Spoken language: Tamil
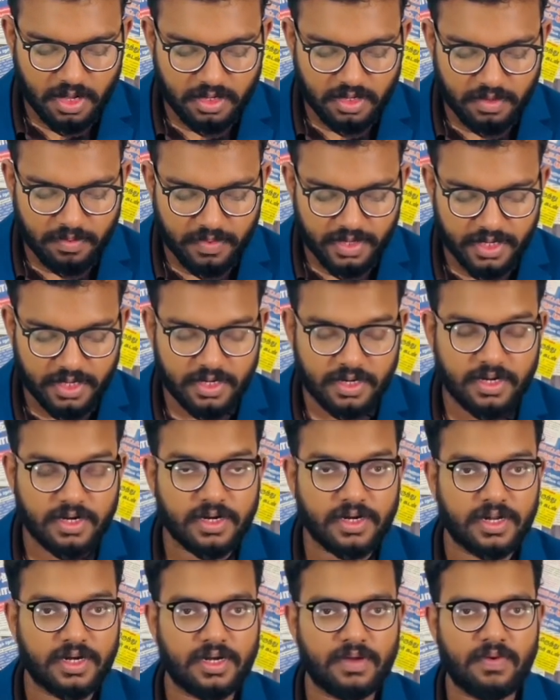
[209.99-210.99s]
அங்கம்
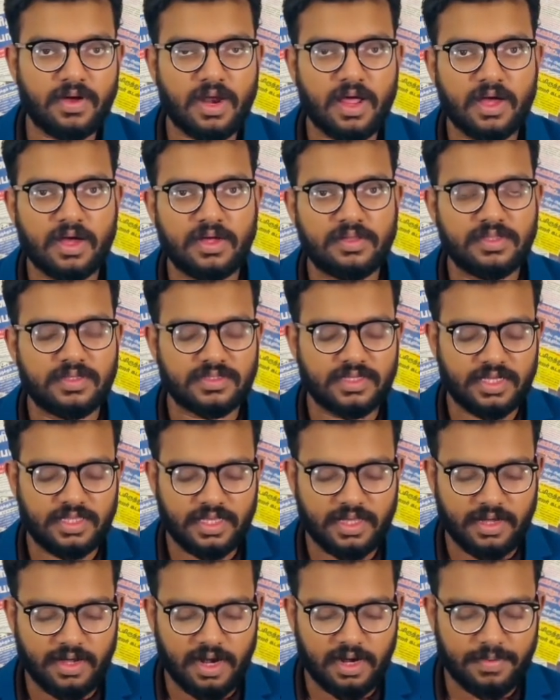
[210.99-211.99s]
வகிக்கின்றனர் என்றவாறாக அந்த
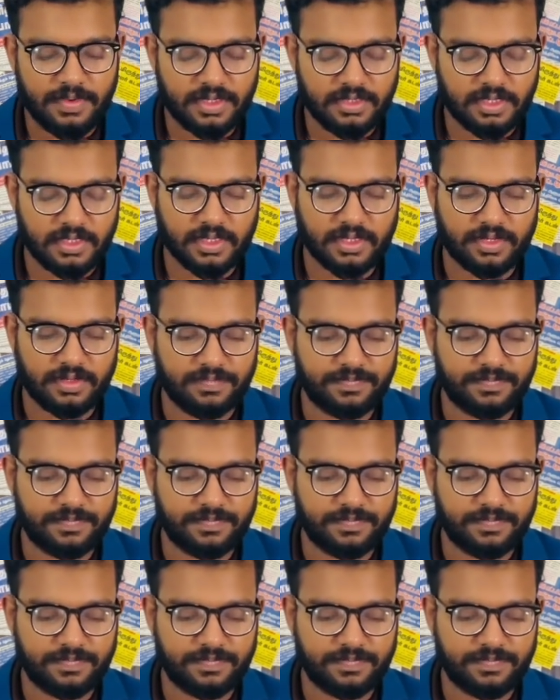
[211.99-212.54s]
செய்தி காணப்படுகின்றது